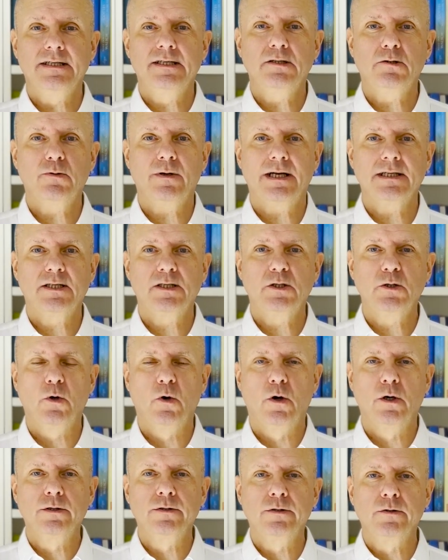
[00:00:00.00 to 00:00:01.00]

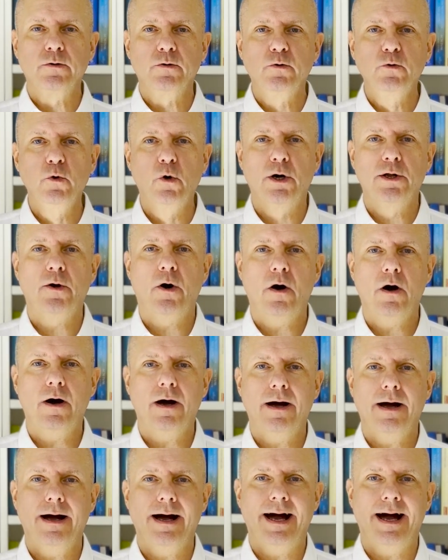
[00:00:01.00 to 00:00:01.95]
Situation nur noch